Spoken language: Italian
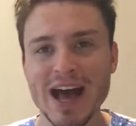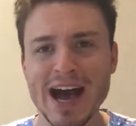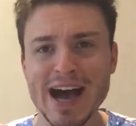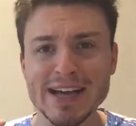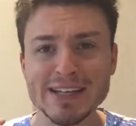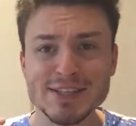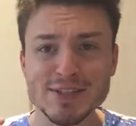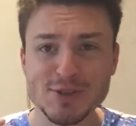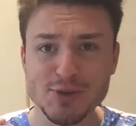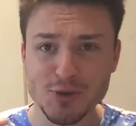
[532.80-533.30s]

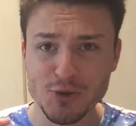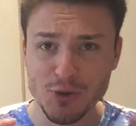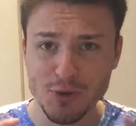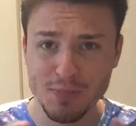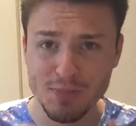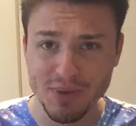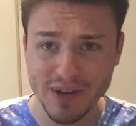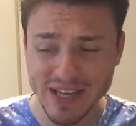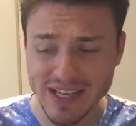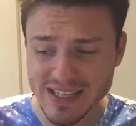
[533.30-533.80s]
a
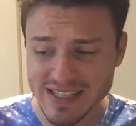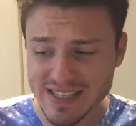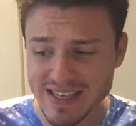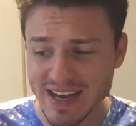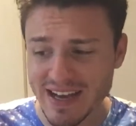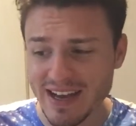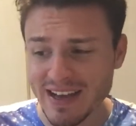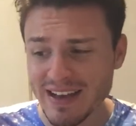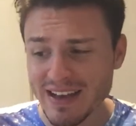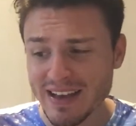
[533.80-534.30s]

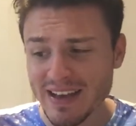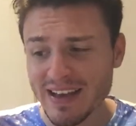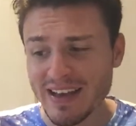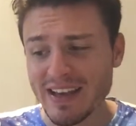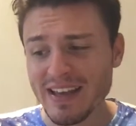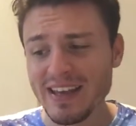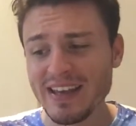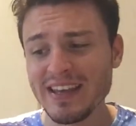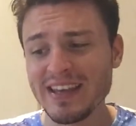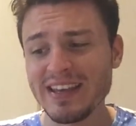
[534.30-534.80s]
sorpresa,
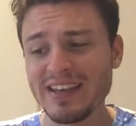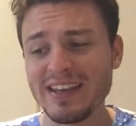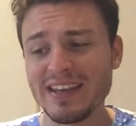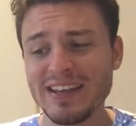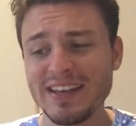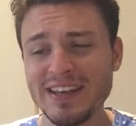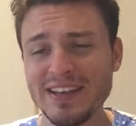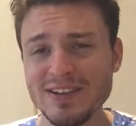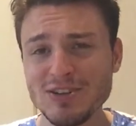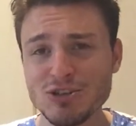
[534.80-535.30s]

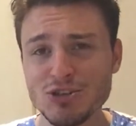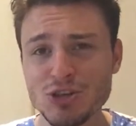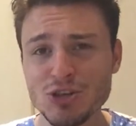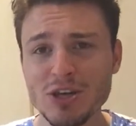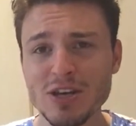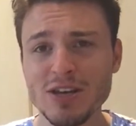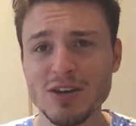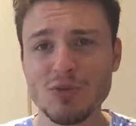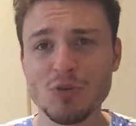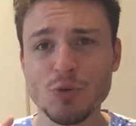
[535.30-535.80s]
il
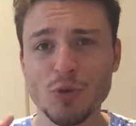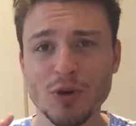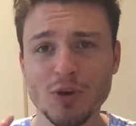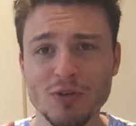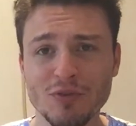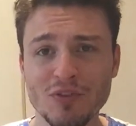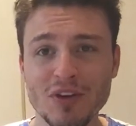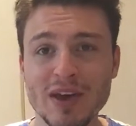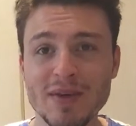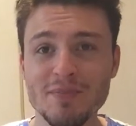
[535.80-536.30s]
5
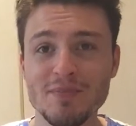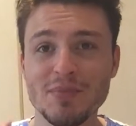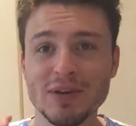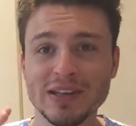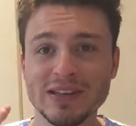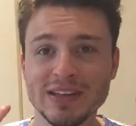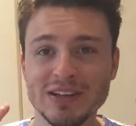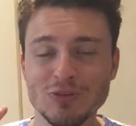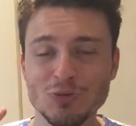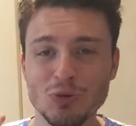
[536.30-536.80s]

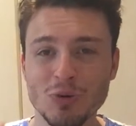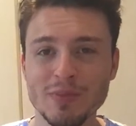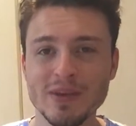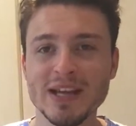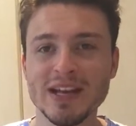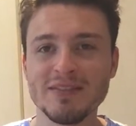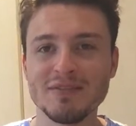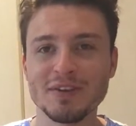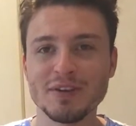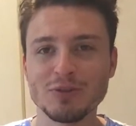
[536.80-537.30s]
novembre del
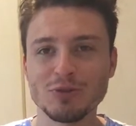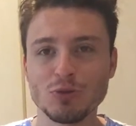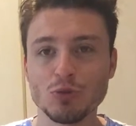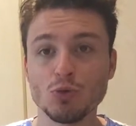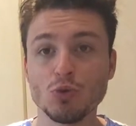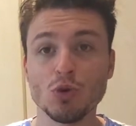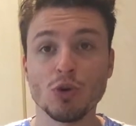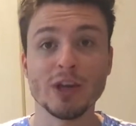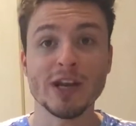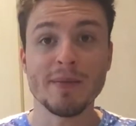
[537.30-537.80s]

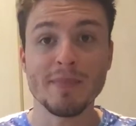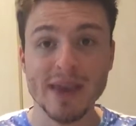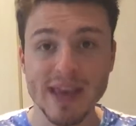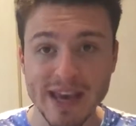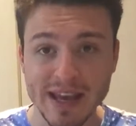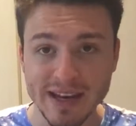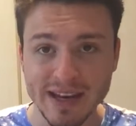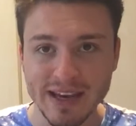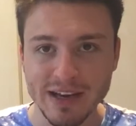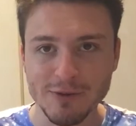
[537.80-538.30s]
2021 in
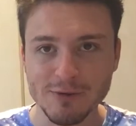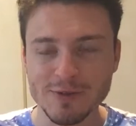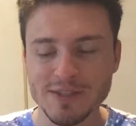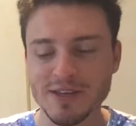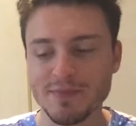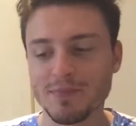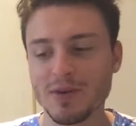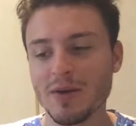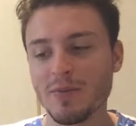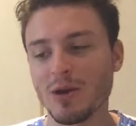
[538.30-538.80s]
America, non
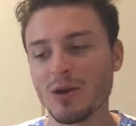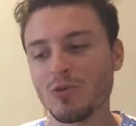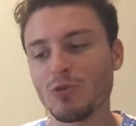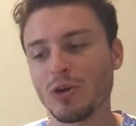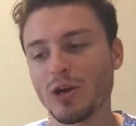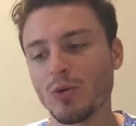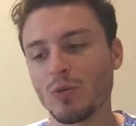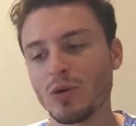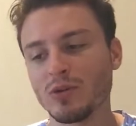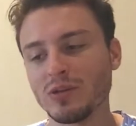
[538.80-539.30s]
sappiamo
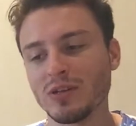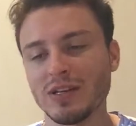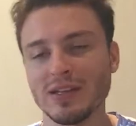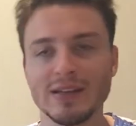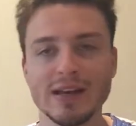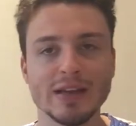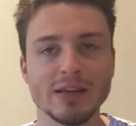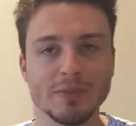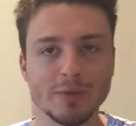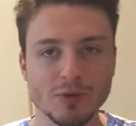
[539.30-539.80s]
ancora quando in
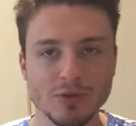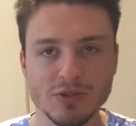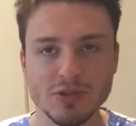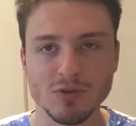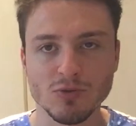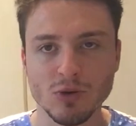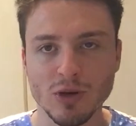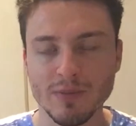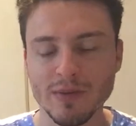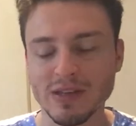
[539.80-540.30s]
Italia, però
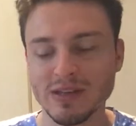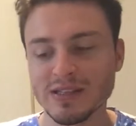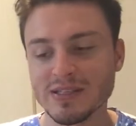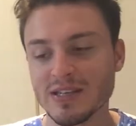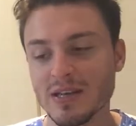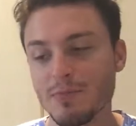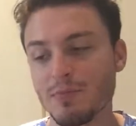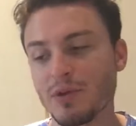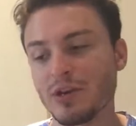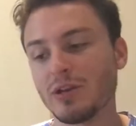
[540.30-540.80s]
sicuramente
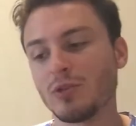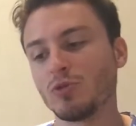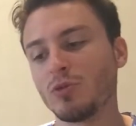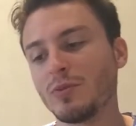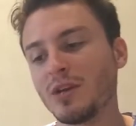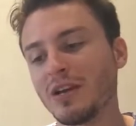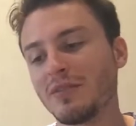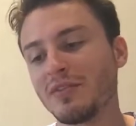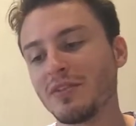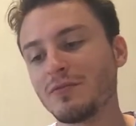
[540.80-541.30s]
sempre nel
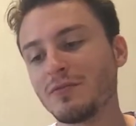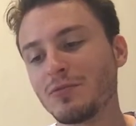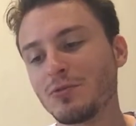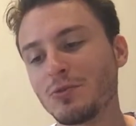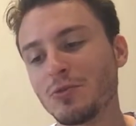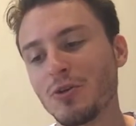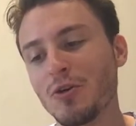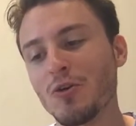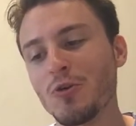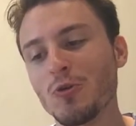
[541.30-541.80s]

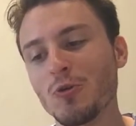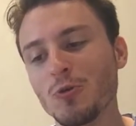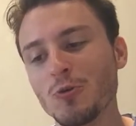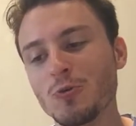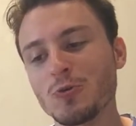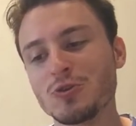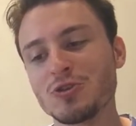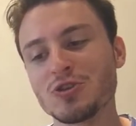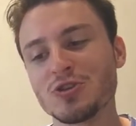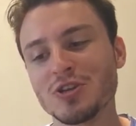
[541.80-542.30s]
2021,
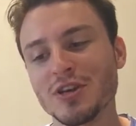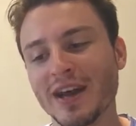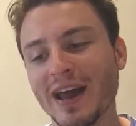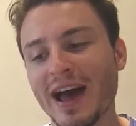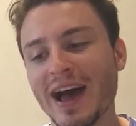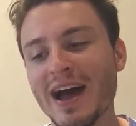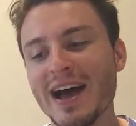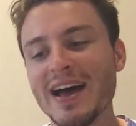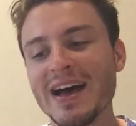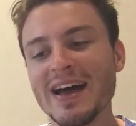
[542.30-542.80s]
uscirà